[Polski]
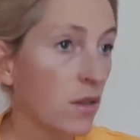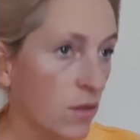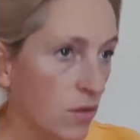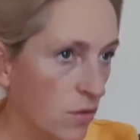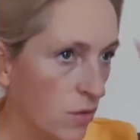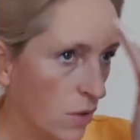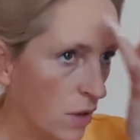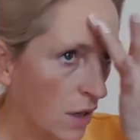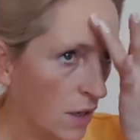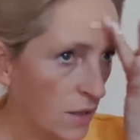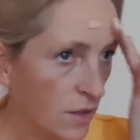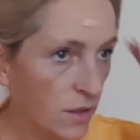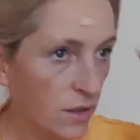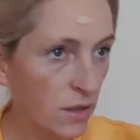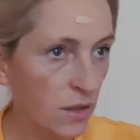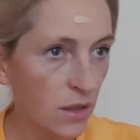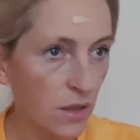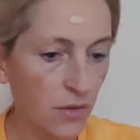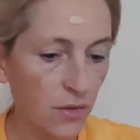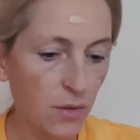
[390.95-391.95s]

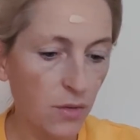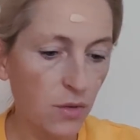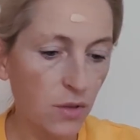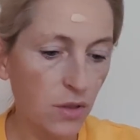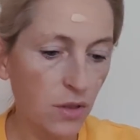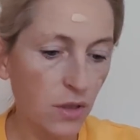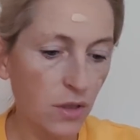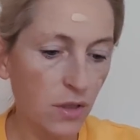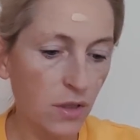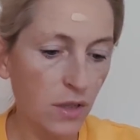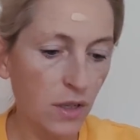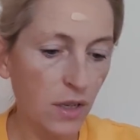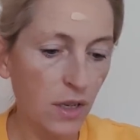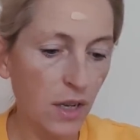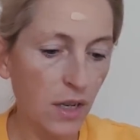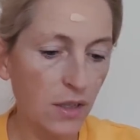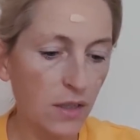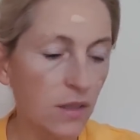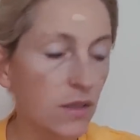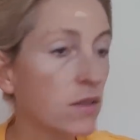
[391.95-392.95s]
Słuchajcie, nie wiem czy nie za
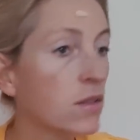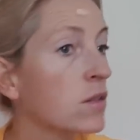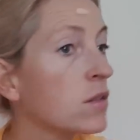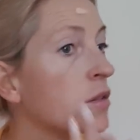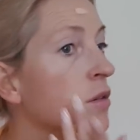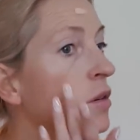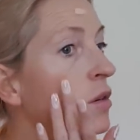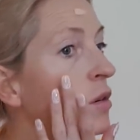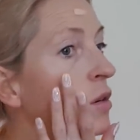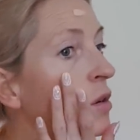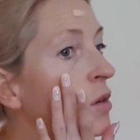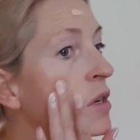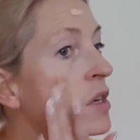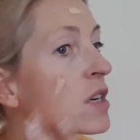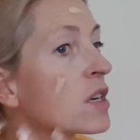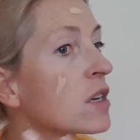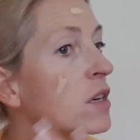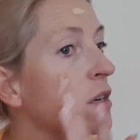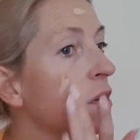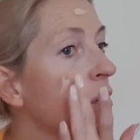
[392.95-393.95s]
jasny ten
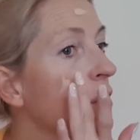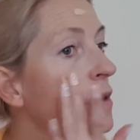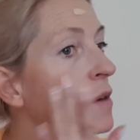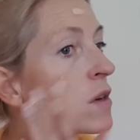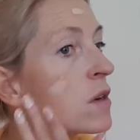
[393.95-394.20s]
kolorek.